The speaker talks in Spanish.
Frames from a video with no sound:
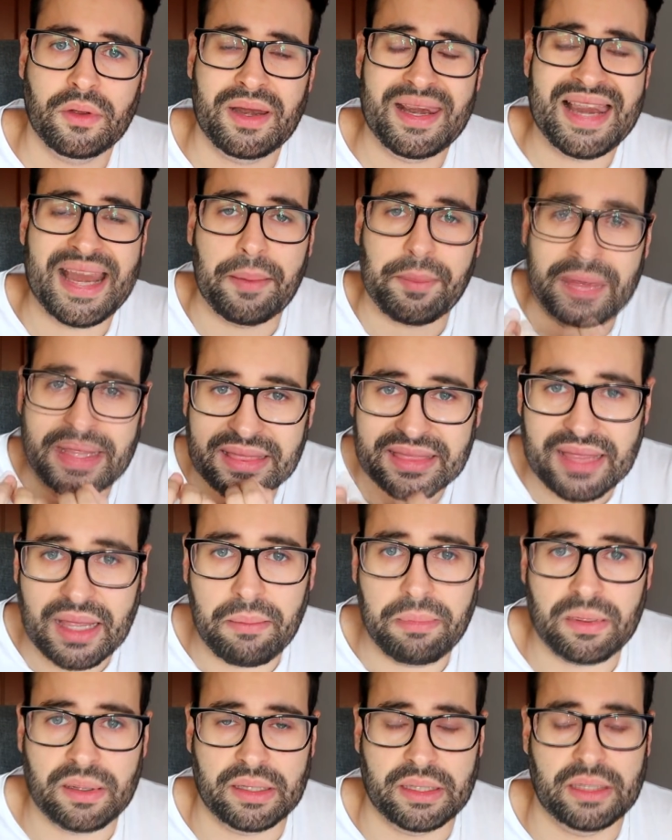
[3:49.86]

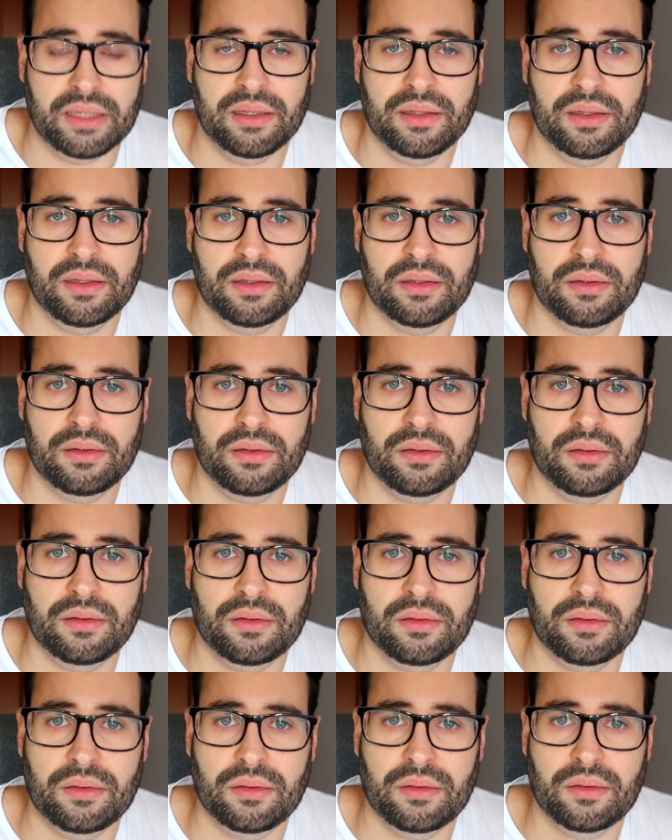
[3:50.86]
Lamentable.
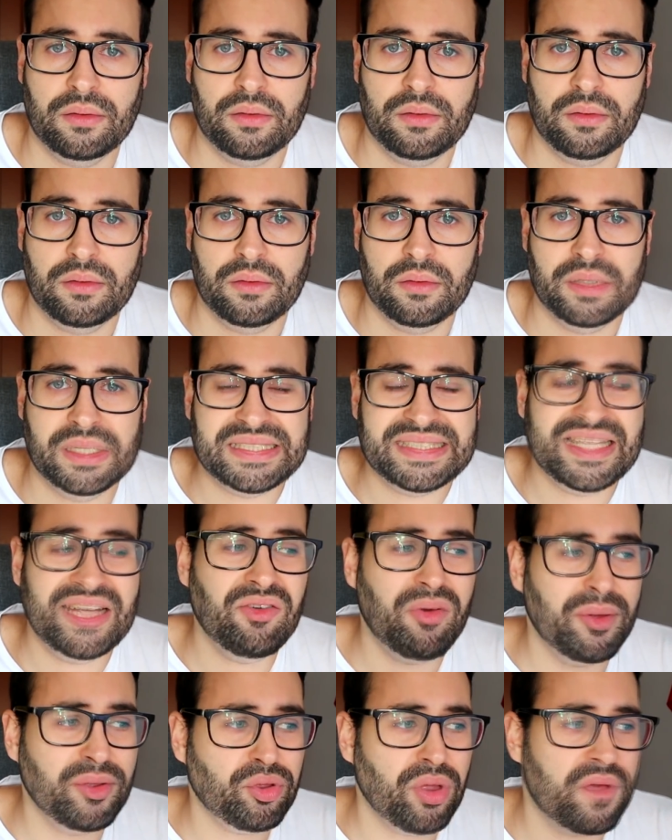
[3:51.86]
Está en
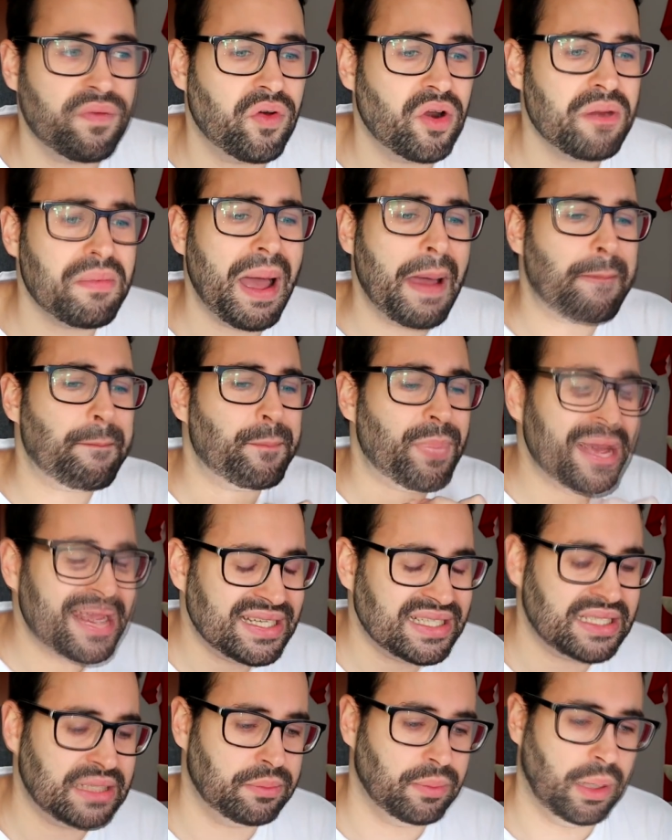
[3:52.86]
un momento de forma
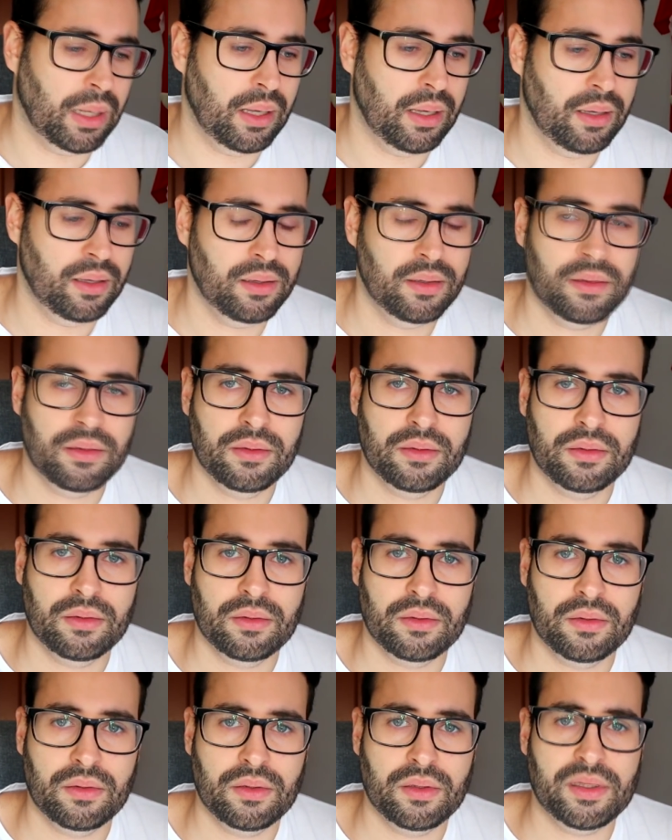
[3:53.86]
pésima.
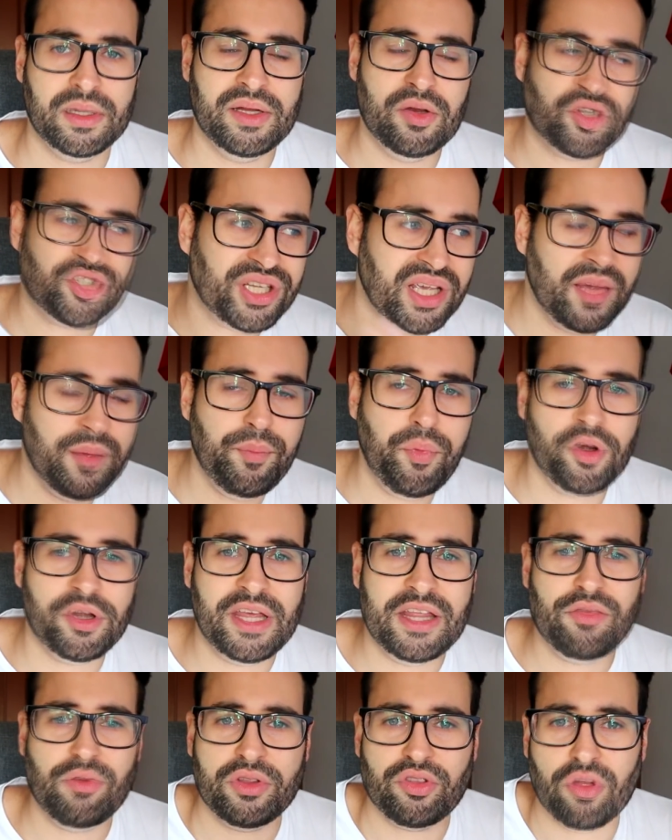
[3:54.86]
Y lo siguen
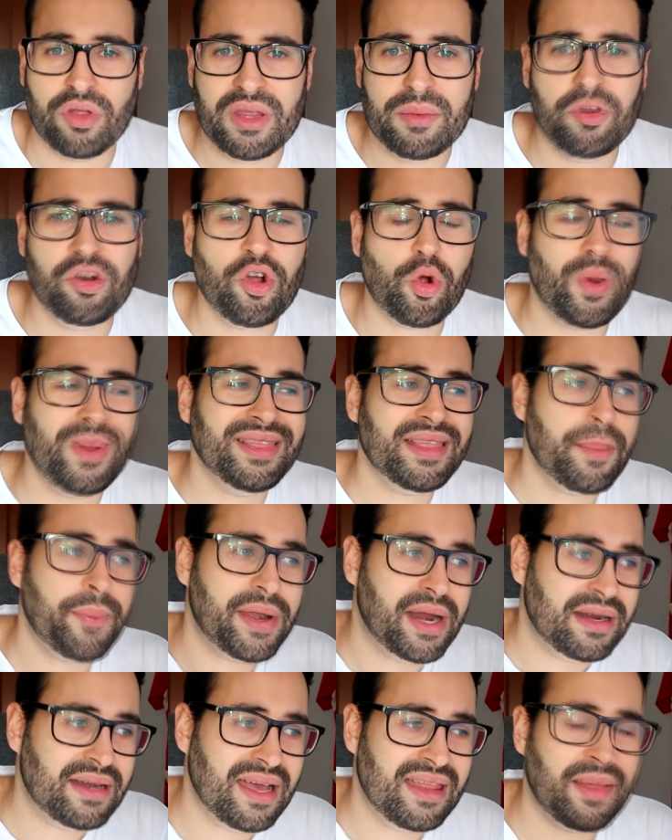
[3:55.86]
poniendo y Todibo no cuenta
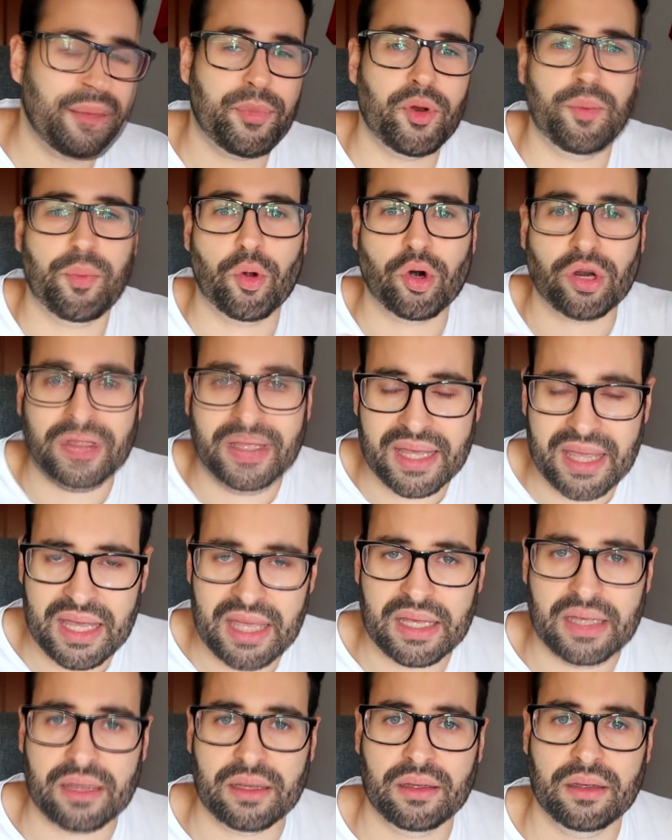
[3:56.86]
para nada. ¿Pero por
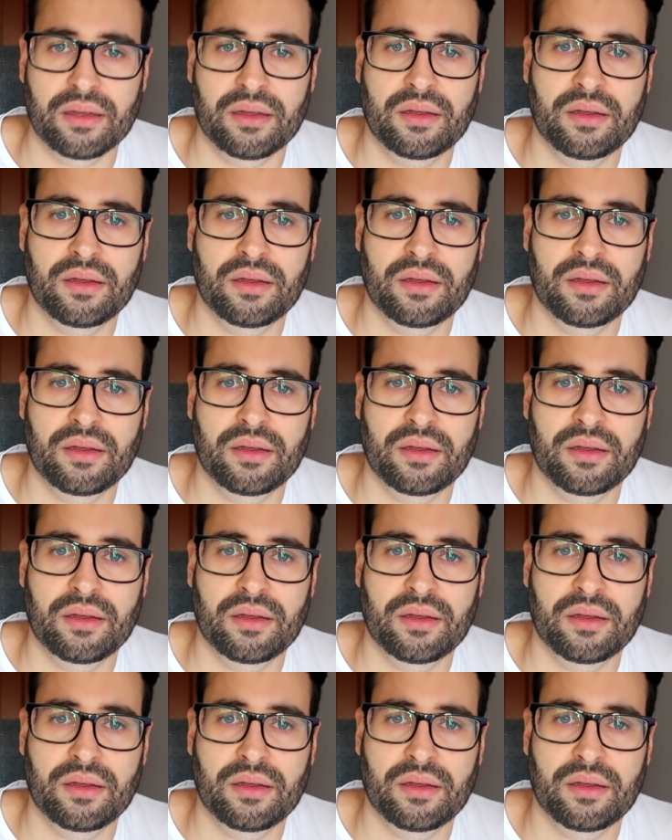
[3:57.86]
qué?